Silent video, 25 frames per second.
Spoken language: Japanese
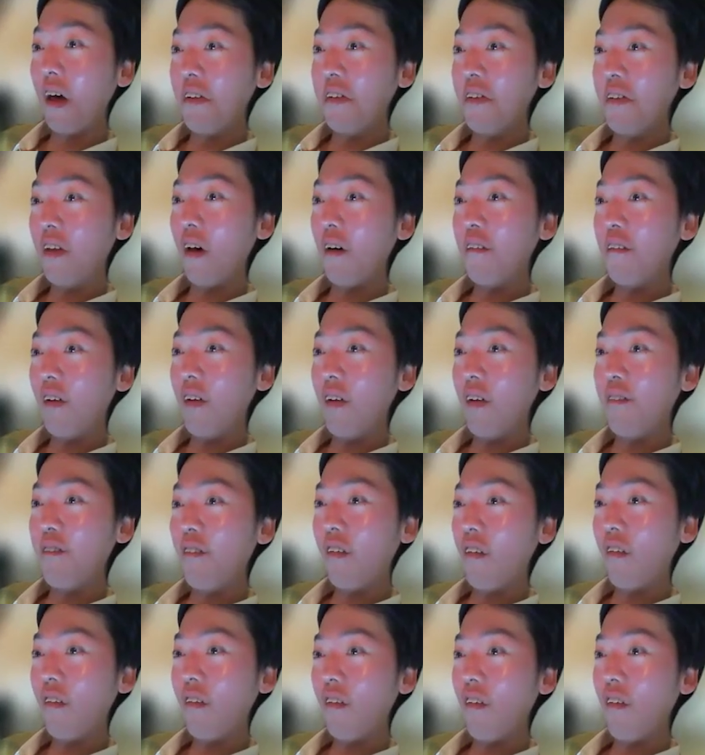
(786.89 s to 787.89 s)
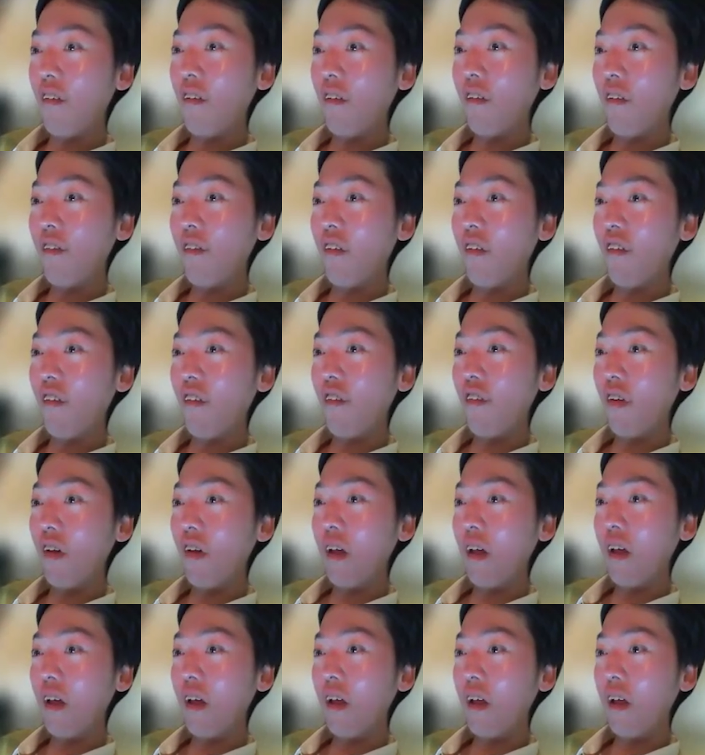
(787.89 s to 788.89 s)
ちなみに僕当
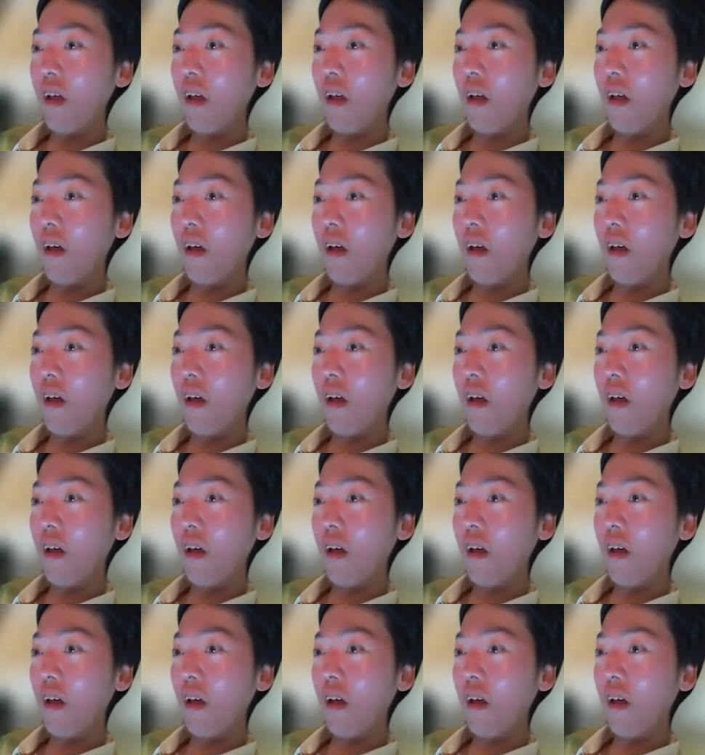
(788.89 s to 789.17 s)
時、